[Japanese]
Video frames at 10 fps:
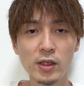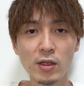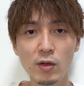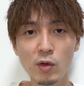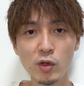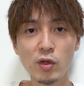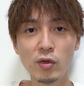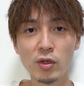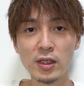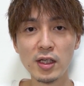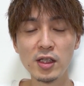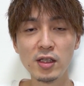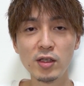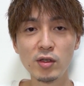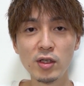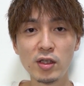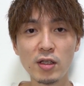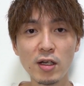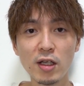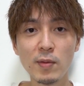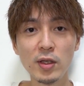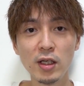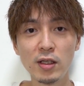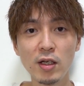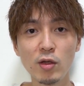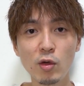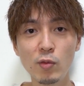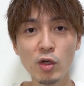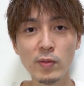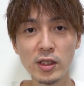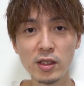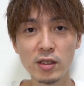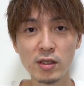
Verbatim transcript: まずはローソンの最新スイーツから食べていきたいと思いま